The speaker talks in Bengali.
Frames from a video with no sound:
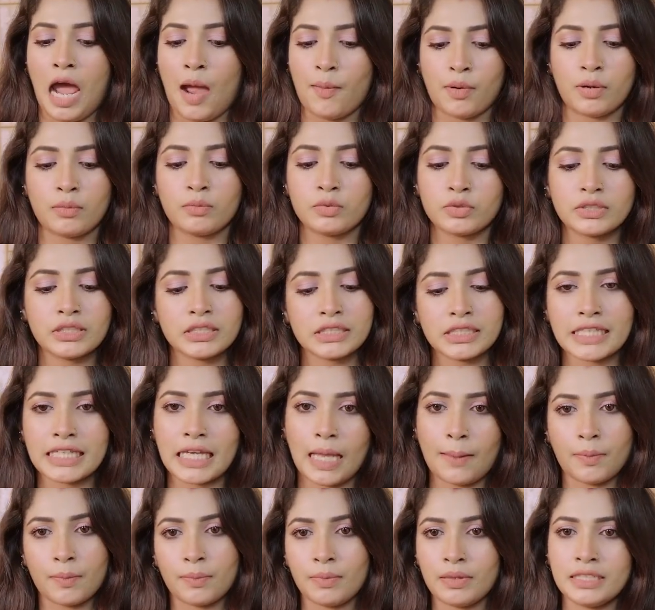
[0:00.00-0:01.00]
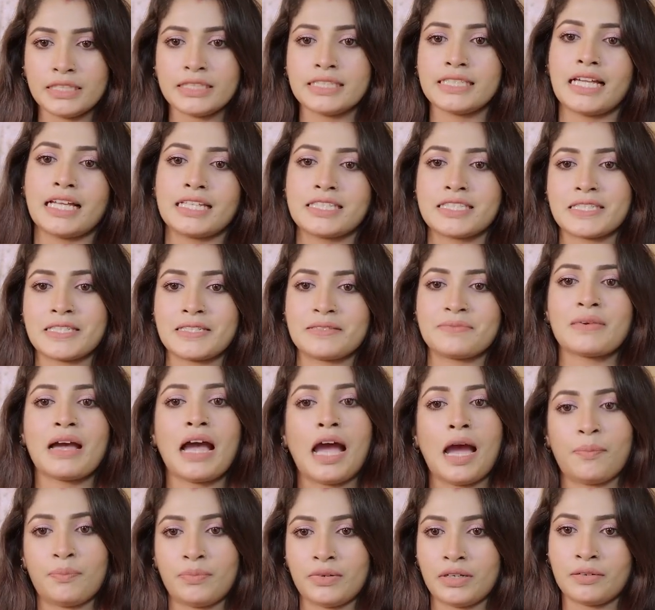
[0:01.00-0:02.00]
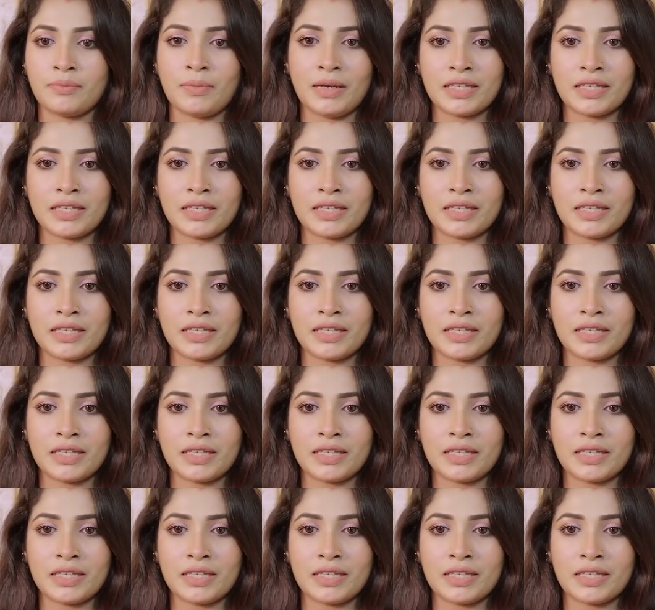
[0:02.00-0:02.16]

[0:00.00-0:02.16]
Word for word: আমার মধ্যে সেই ক্যাপাবিলিটি আছে আপনার